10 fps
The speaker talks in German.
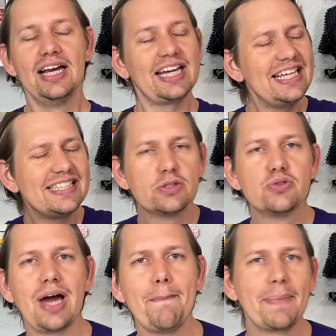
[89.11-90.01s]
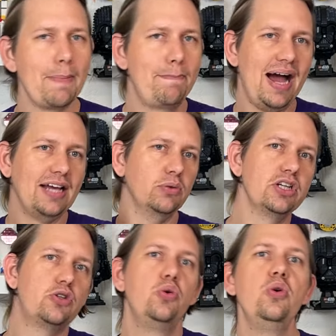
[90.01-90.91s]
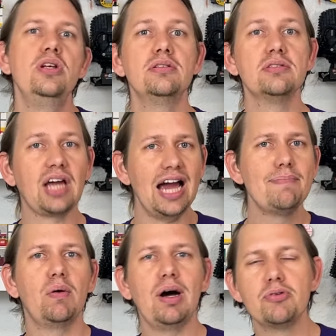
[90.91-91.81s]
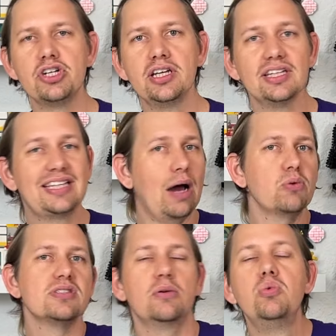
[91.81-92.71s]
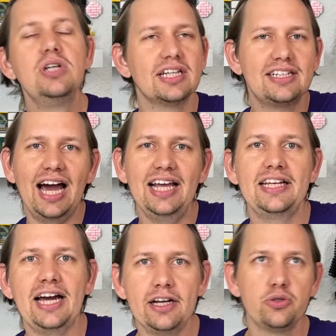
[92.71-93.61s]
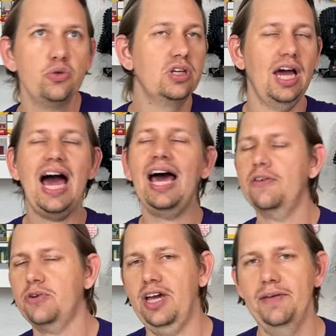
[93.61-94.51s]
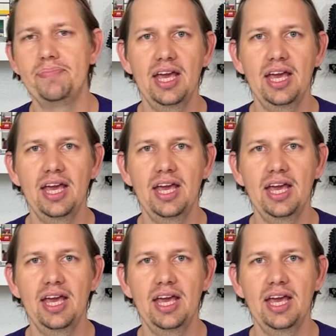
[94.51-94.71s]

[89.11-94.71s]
Riesig zusammengepackt und die Tüten, drei Bauabschnitte, tausend, hunderte Teile in einer Tüte. Alles okay.